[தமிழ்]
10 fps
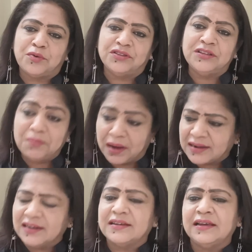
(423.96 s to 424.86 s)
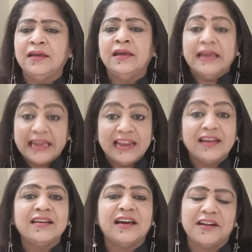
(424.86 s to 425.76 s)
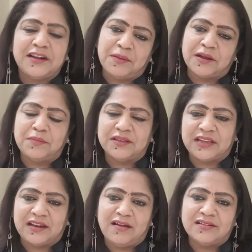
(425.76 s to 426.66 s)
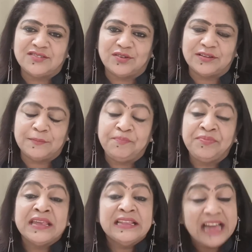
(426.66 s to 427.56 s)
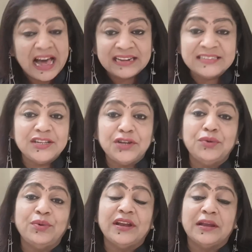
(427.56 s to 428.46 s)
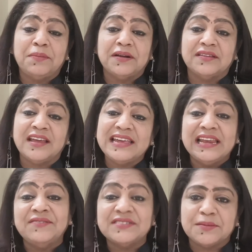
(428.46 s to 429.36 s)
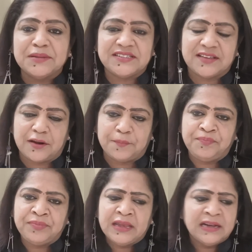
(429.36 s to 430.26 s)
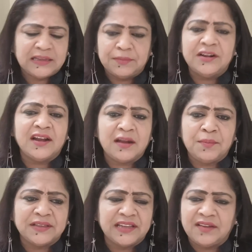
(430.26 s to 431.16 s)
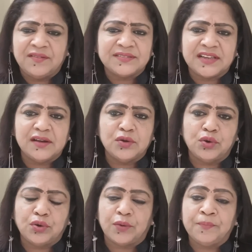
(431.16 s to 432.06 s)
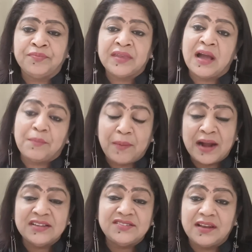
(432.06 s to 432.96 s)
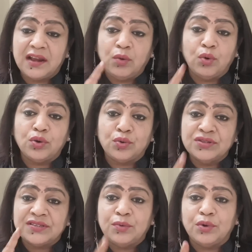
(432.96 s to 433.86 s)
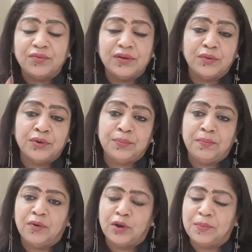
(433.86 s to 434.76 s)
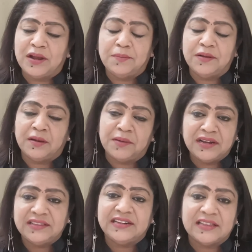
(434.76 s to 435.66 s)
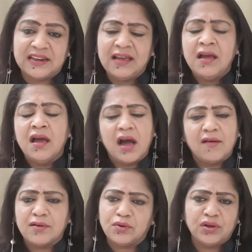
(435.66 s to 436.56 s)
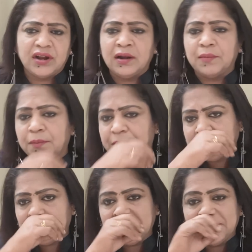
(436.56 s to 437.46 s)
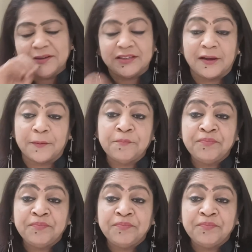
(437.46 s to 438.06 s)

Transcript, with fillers: கொடுத்து மக்களுக்கு எல்லாரும் கரண்ட்டை பயன்படுத்திக்கலாம்னு சொல்லுது இந்த அரசு இன்னொன்று என்ன பண்ணுதுன்னா இலவச மின்சாரம் தமிழ்நாட்டில் பார்த்தீங்கன்னா விவசாயிகள் கொடுக்குறோம் பாண்டிச்சேரியில் ஒரு குடிசை ஒரு ஒரு ஒரு பல்பு அப்படின்னு திட்டத்தில் அவங்களுக்கு கொடுக்குறாங்க நம்மளை பார்த்தா அவங்களுக்கு கொடுத்தாங்க